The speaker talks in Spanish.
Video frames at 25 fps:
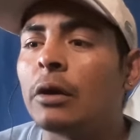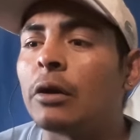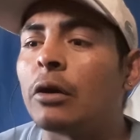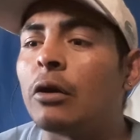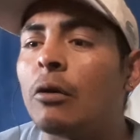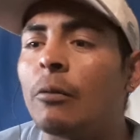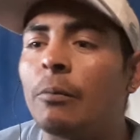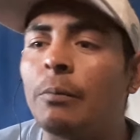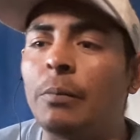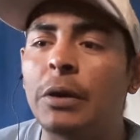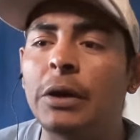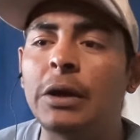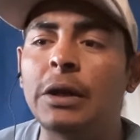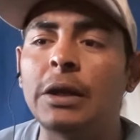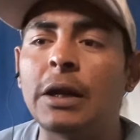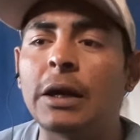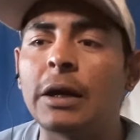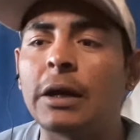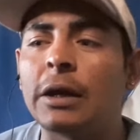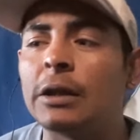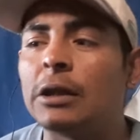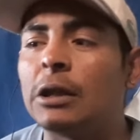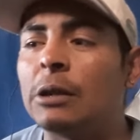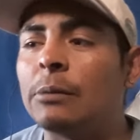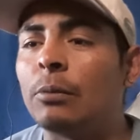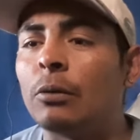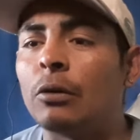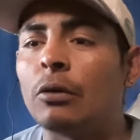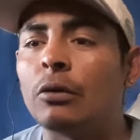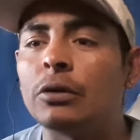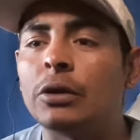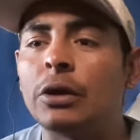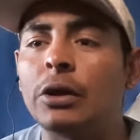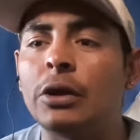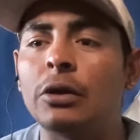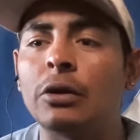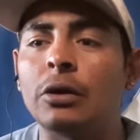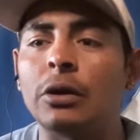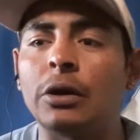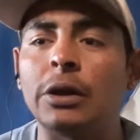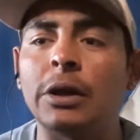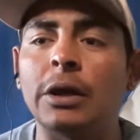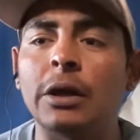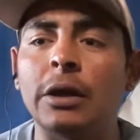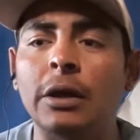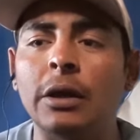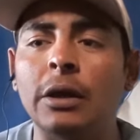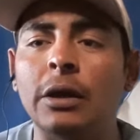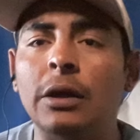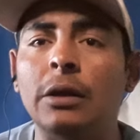qué opinan, qué tipo de contenido
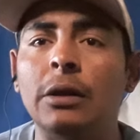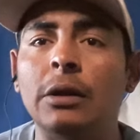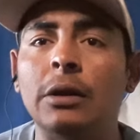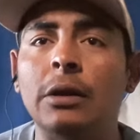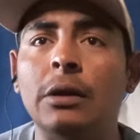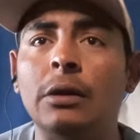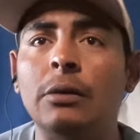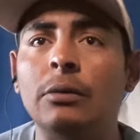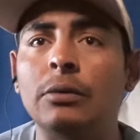eh,